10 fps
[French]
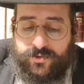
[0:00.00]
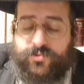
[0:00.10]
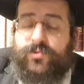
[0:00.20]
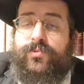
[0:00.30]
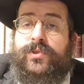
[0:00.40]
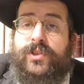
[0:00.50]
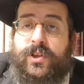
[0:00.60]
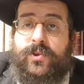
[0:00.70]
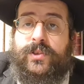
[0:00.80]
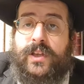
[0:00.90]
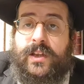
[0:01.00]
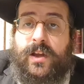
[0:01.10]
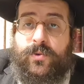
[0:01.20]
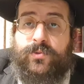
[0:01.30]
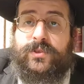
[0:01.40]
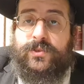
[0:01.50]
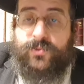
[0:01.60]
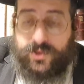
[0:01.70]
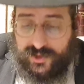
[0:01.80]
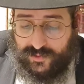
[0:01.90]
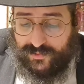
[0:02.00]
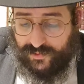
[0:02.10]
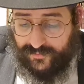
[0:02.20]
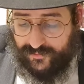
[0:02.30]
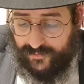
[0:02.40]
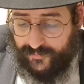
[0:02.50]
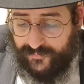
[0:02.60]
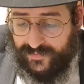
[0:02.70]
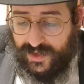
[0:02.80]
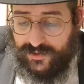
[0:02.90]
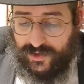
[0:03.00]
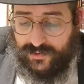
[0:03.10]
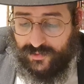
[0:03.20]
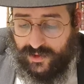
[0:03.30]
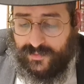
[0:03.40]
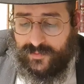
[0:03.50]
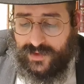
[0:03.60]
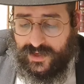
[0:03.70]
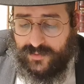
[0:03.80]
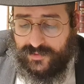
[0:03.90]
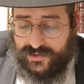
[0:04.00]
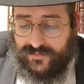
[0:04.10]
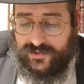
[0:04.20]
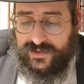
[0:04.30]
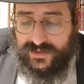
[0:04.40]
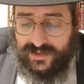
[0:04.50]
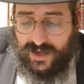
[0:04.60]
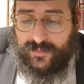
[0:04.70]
Aujourd'hui, j'ai retiré la honte de l'Égypte sur vous. Parce qu'il vous disait,